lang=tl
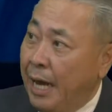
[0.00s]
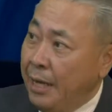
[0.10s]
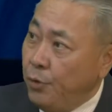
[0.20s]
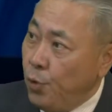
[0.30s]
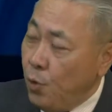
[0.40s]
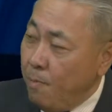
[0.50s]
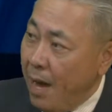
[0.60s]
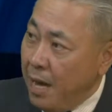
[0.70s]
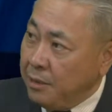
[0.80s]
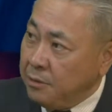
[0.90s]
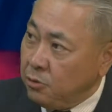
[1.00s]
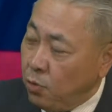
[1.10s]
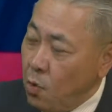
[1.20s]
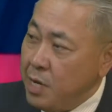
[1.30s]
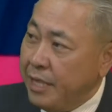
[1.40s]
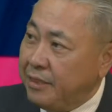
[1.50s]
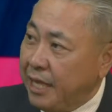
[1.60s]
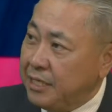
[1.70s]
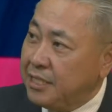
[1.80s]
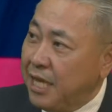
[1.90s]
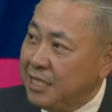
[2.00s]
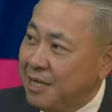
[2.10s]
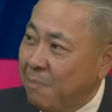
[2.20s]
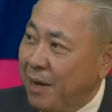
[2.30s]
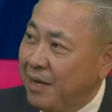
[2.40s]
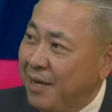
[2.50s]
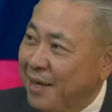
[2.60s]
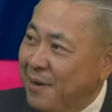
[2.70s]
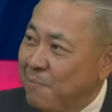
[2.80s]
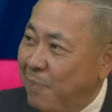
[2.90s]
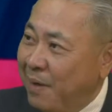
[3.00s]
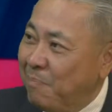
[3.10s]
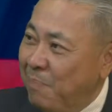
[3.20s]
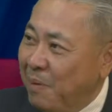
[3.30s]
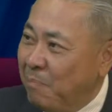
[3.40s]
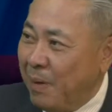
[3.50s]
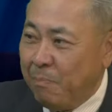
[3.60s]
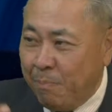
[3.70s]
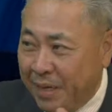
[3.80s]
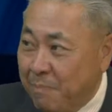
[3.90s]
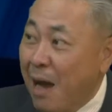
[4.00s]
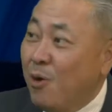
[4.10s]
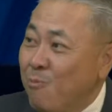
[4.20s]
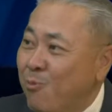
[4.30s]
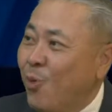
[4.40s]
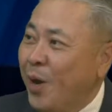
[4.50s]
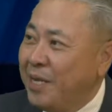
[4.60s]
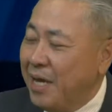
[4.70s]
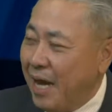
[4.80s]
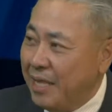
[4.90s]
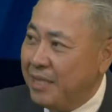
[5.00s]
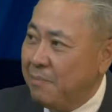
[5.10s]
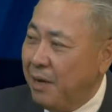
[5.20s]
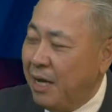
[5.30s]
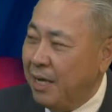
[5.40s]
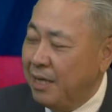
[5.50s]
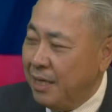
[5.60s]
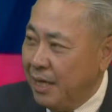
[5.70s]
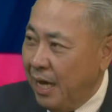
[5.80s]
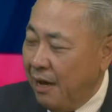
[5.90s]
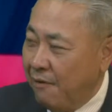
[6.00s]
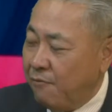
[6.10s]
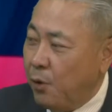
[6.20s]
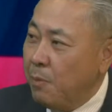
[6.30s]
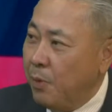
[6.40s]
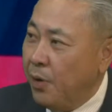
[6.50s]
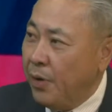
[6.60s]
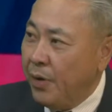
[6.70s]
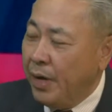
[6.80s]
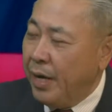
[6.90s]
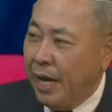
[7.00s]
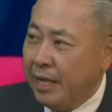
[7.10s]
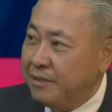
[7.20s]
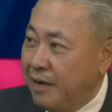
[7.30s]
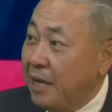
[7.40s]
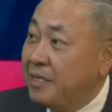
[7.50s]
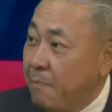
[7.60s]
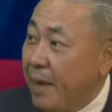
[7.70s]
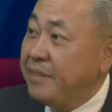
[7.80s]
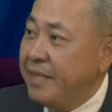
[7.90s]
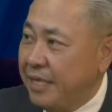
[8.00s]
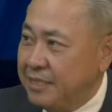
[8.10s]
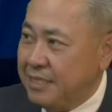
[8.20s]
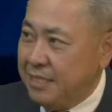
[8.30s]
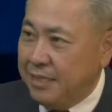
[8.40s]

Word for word: Ano ho ba ang role ng TESDA sa pag, pag, pag, pagpanibagong buhay ng ating mga uh, former uh, drug dependents?